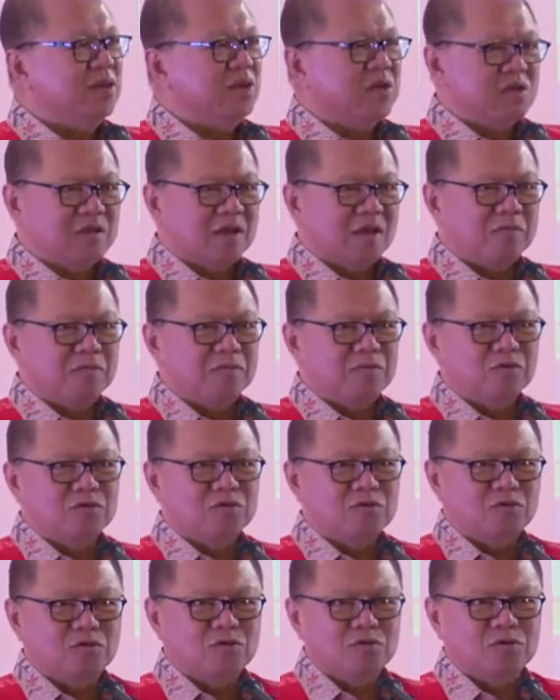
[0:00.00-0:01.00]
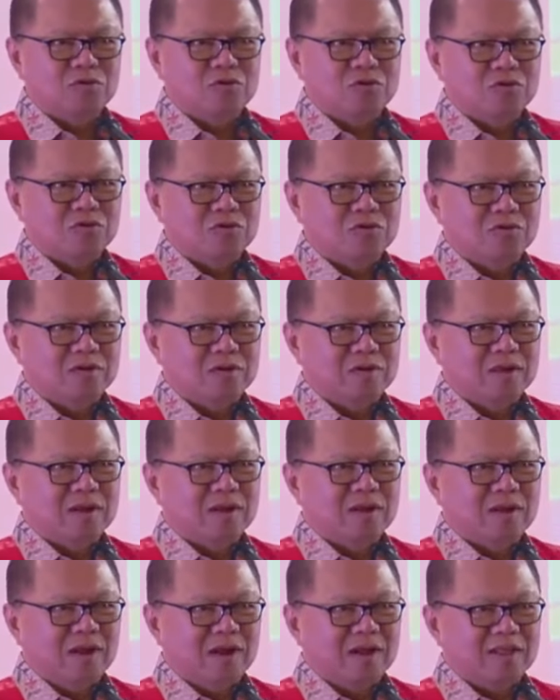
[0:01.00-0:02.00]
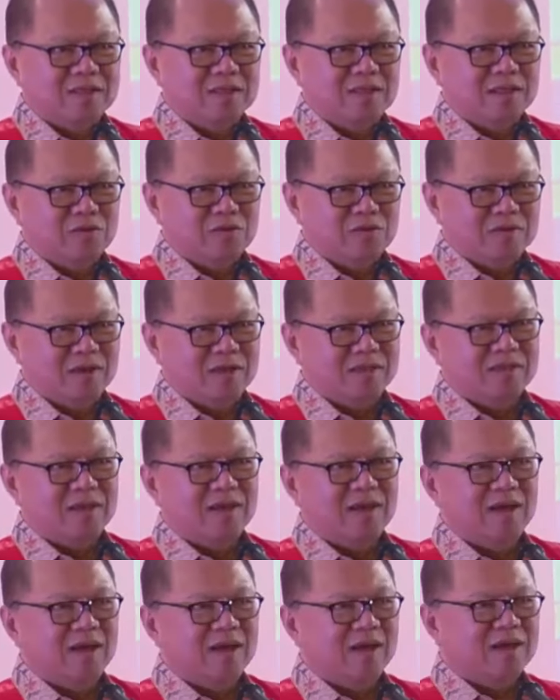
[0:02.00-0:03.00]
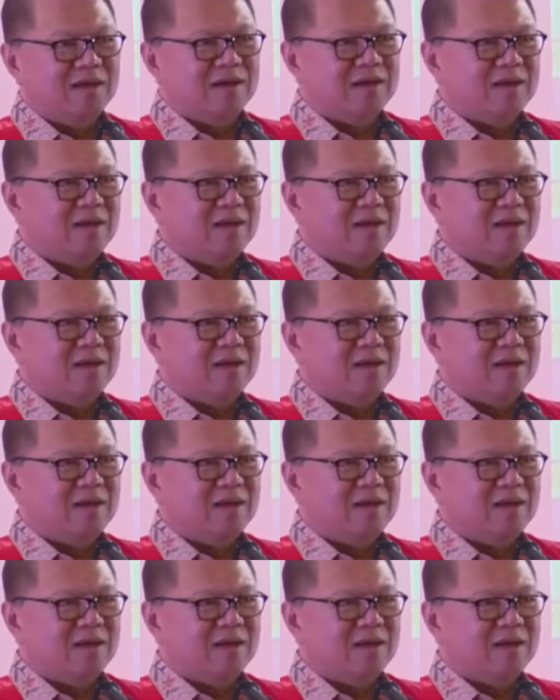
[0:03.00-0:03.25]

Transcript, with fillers: staf khusus dan tentu saja